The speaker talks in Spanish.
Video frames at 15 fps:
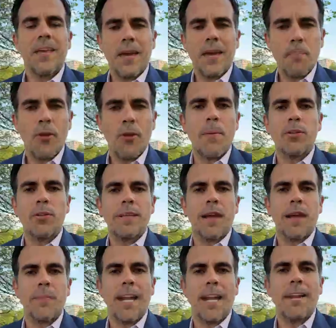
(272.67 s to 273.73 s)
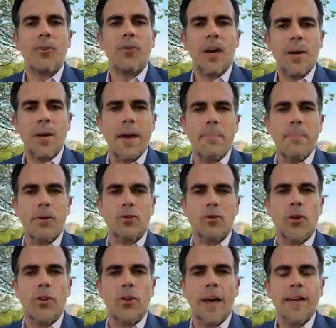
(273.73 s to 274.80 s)
y que podamos determinar de una vez y por
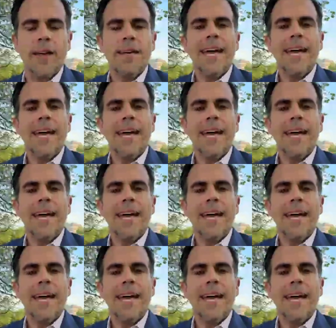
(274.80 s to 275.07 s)
todas